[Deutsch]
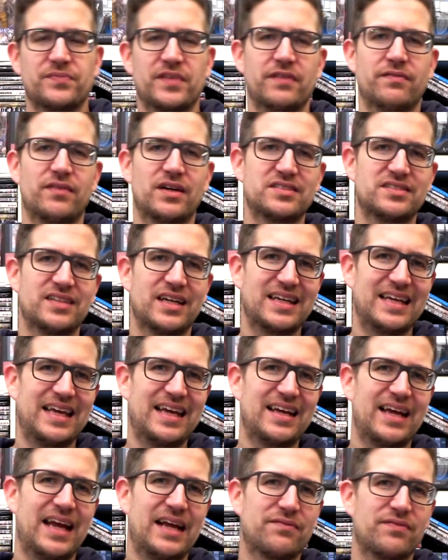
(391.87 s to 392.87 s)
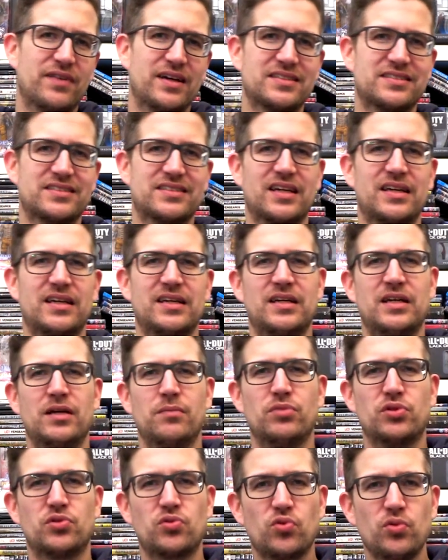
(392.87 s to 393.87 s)
Was dagegen etwas
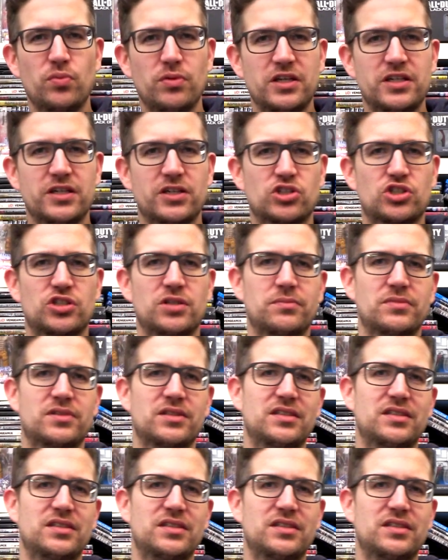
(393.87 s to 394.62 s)
betrüblicher stimmt,